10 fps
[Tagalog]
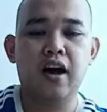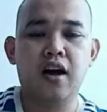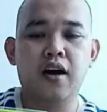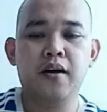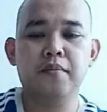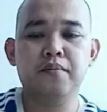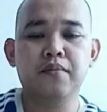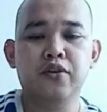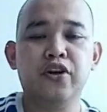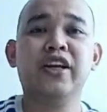um,
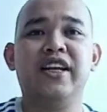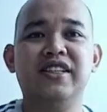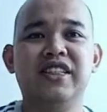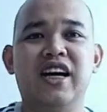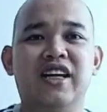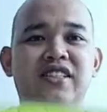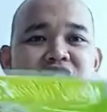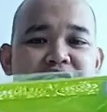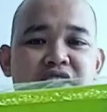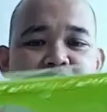organize siya.
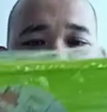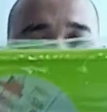So, ayun